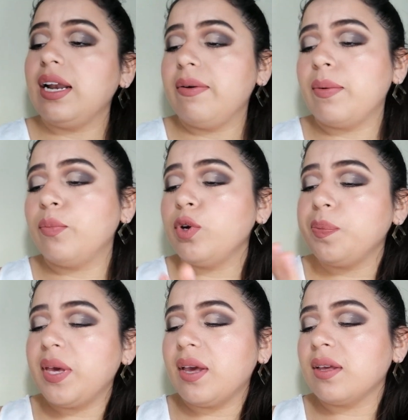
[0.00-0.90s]
le va
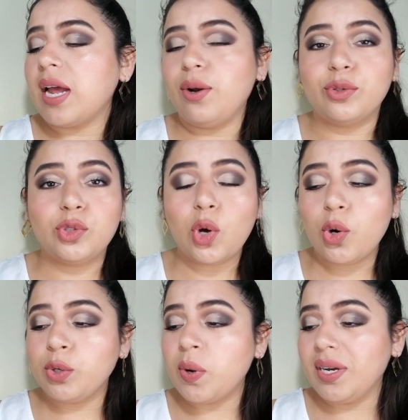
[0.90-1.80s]
muy bien al
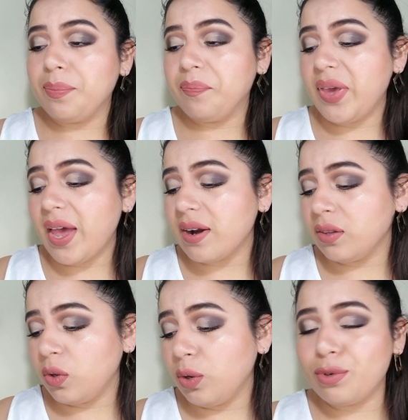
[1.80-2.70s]
otoño, al
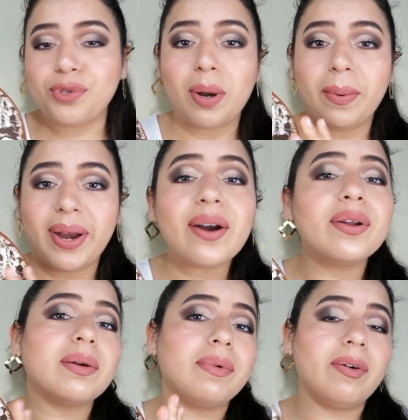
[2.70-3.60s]
invierno, incluso al
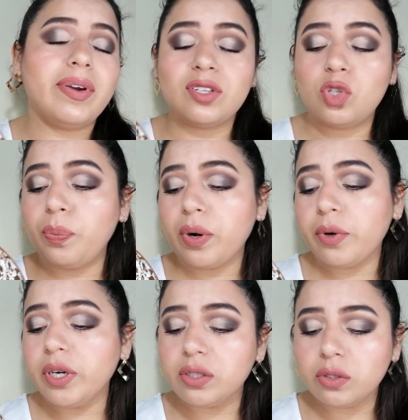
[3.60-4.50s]
verano también le va a ir súper
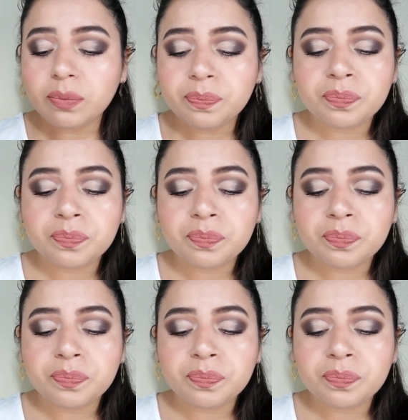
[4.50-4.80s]
bonito.